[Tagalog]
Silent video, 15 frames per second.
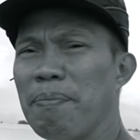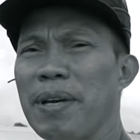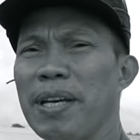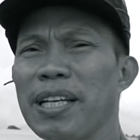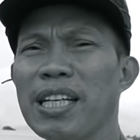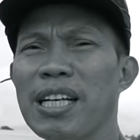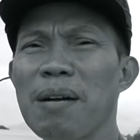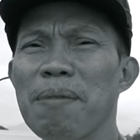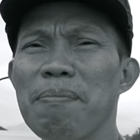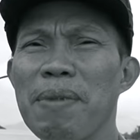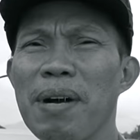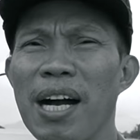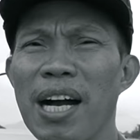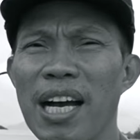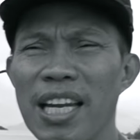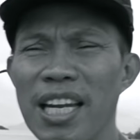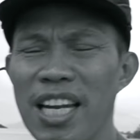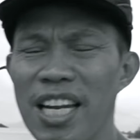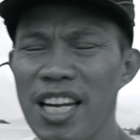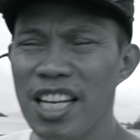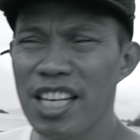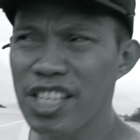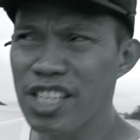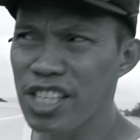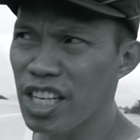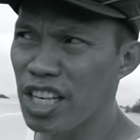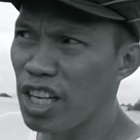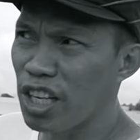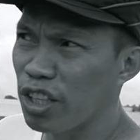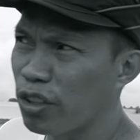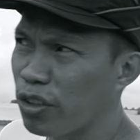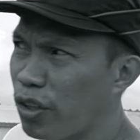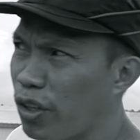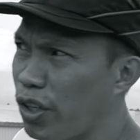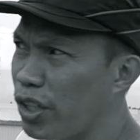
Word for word: May kamahalan lang siya ng konti.